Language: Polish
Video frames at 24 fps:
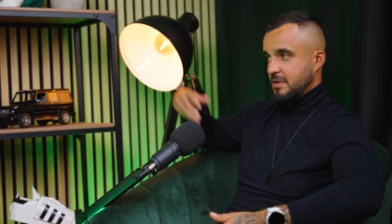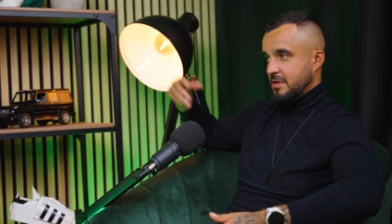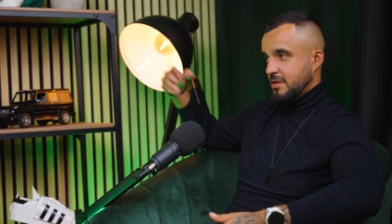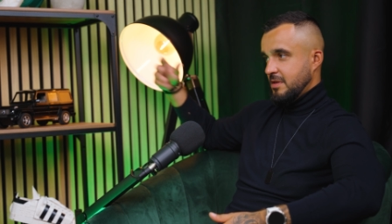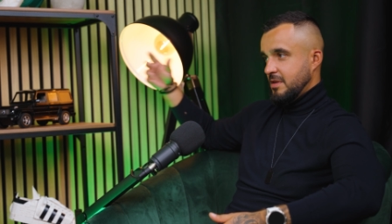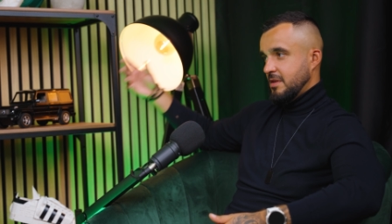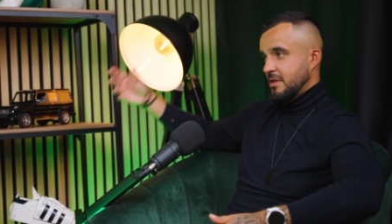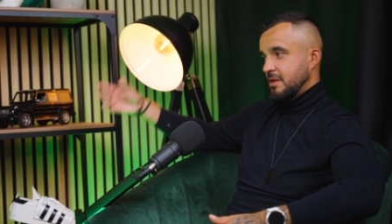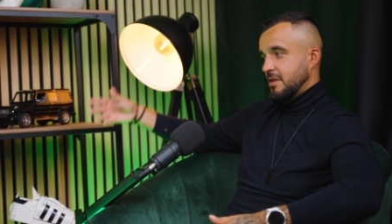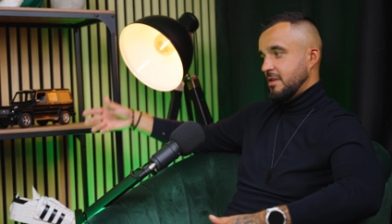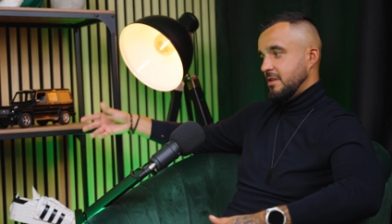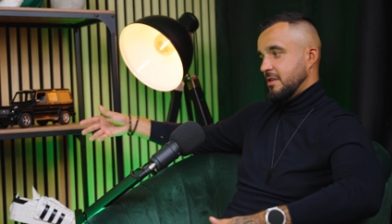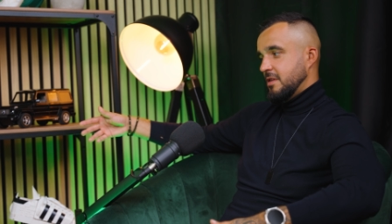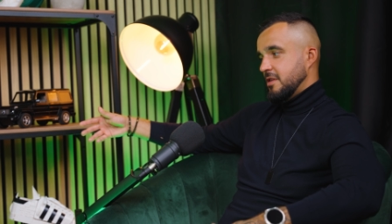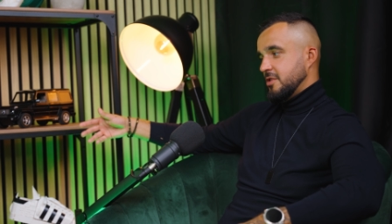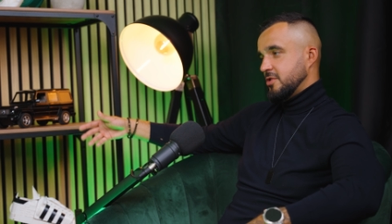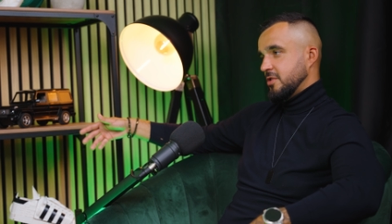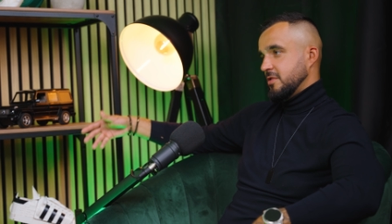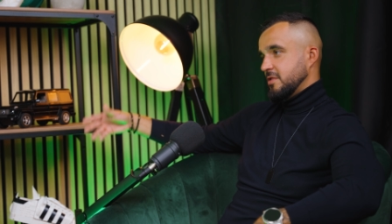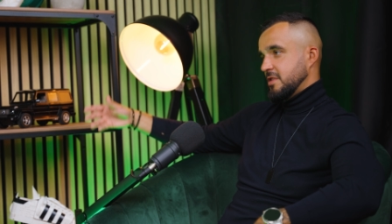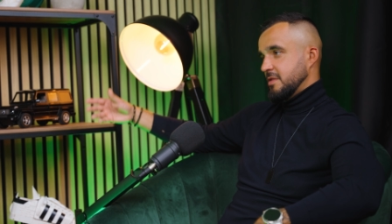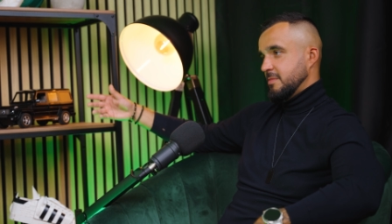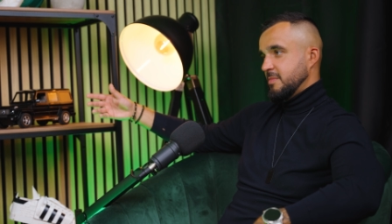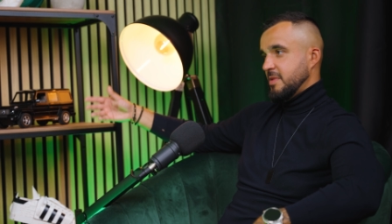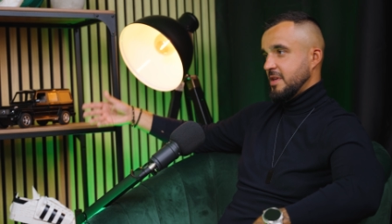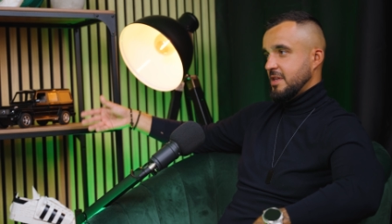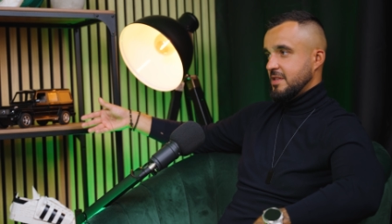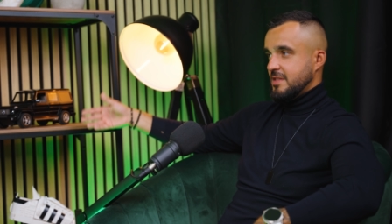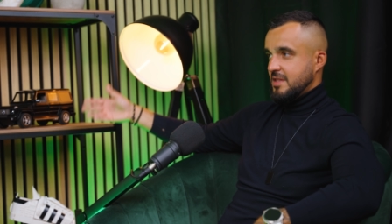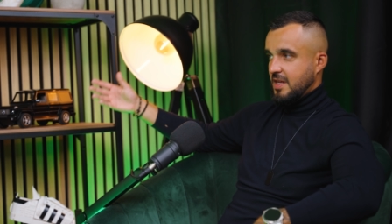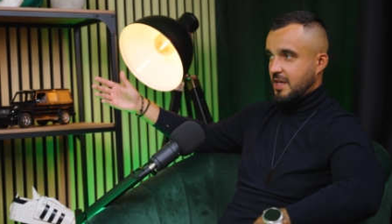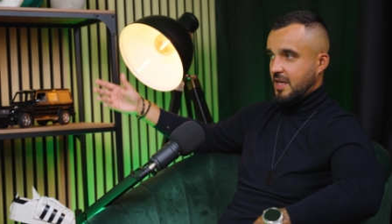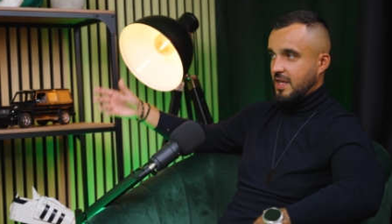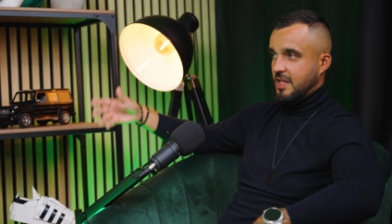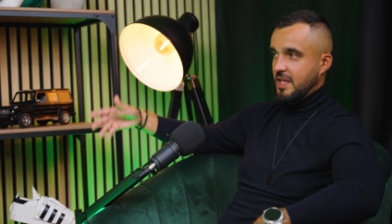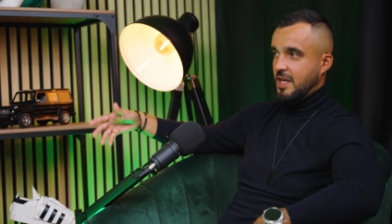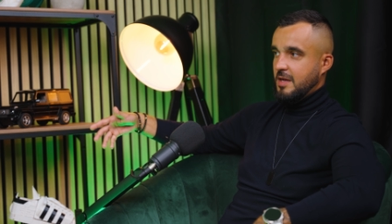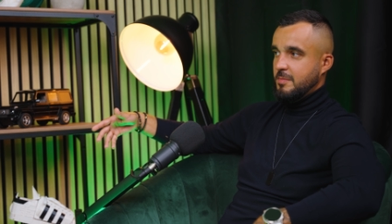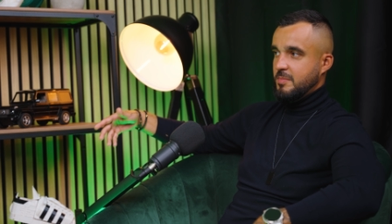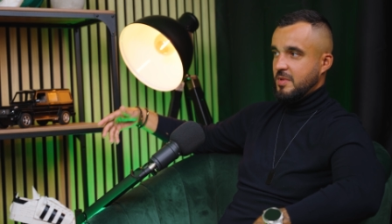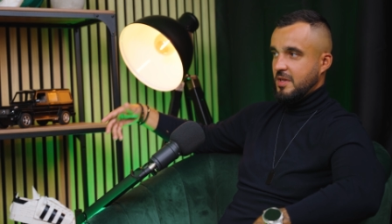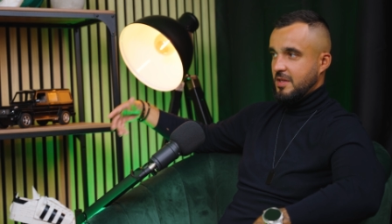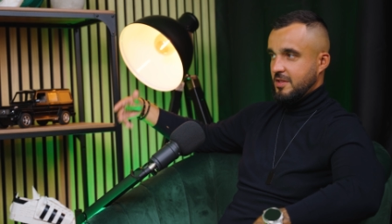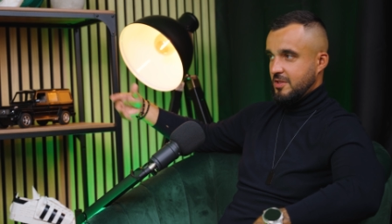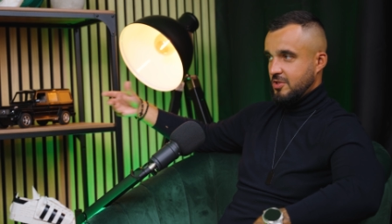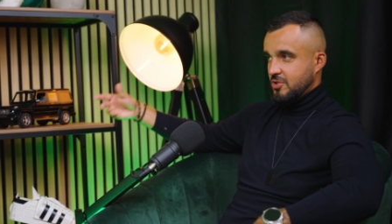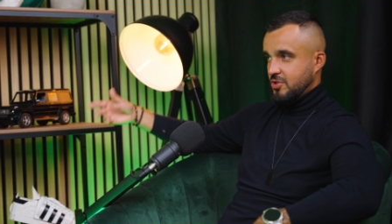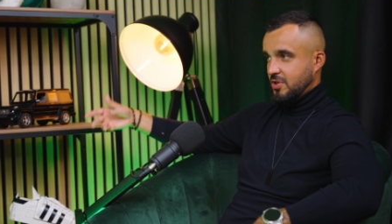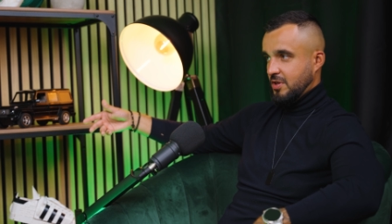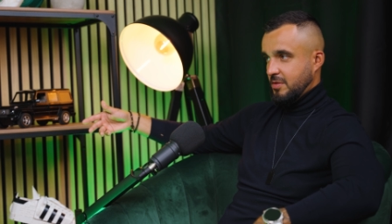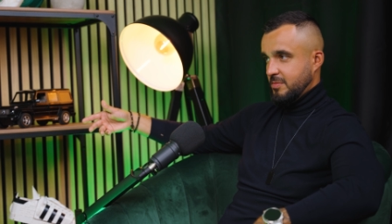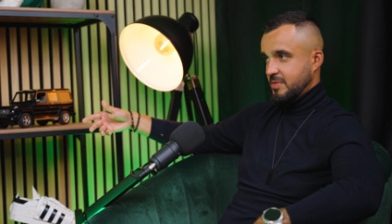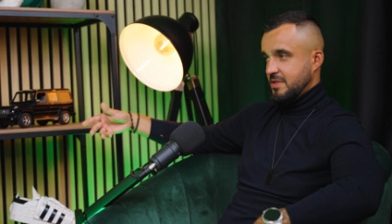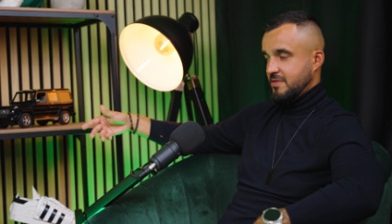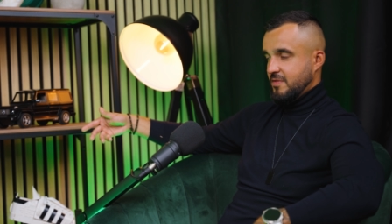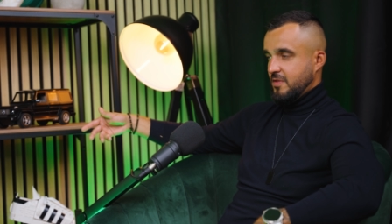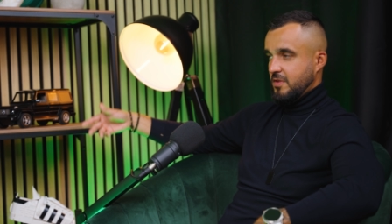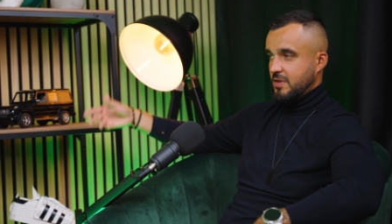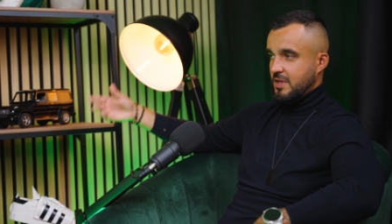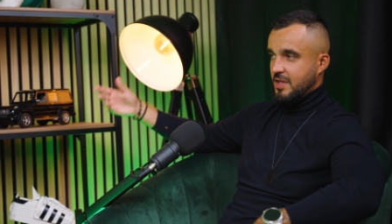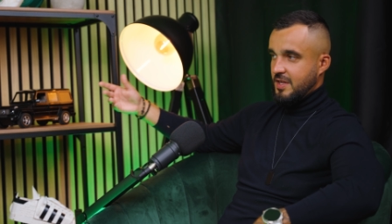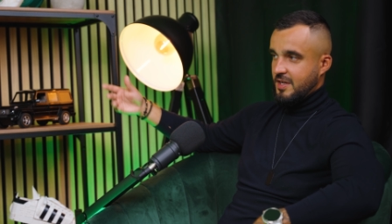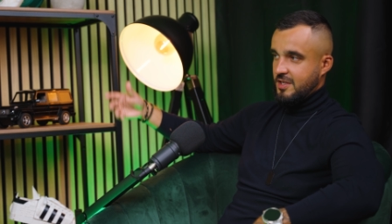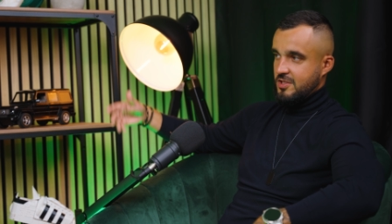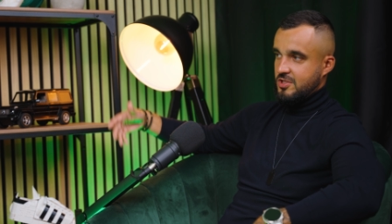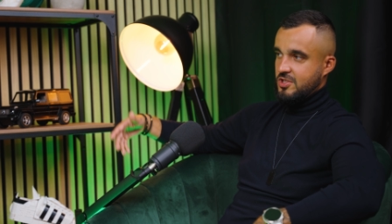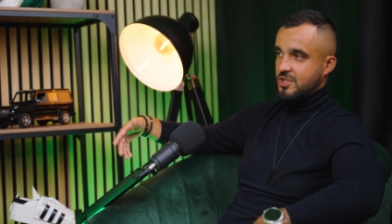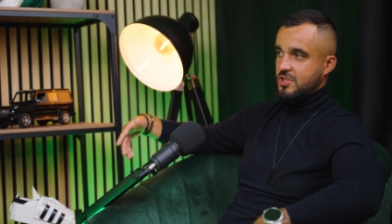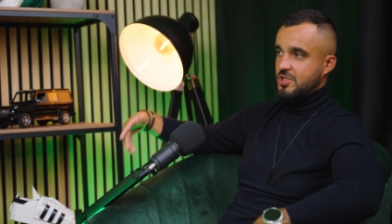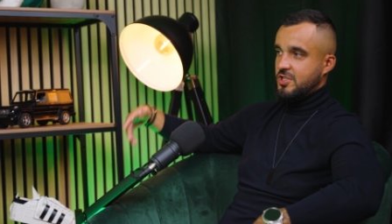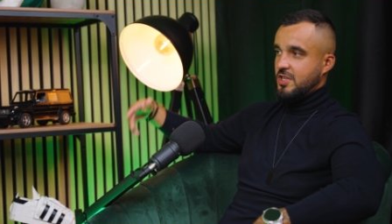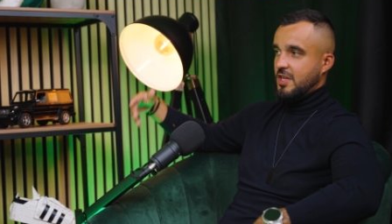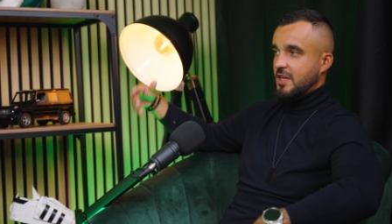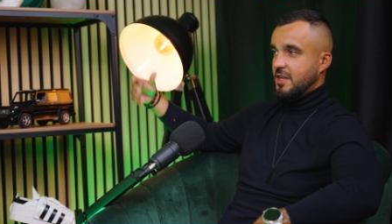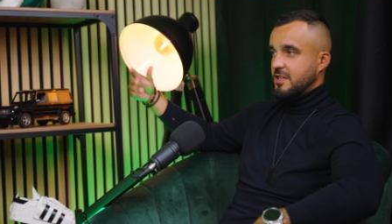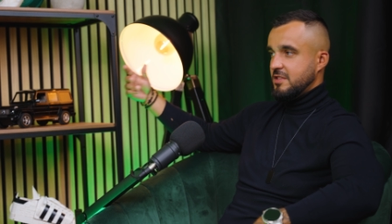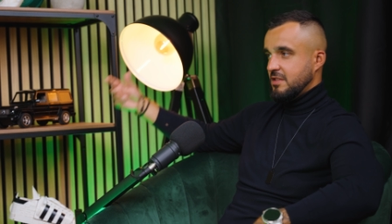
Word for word: Y, leżący pies na kanapie też robi swoje. Raz, że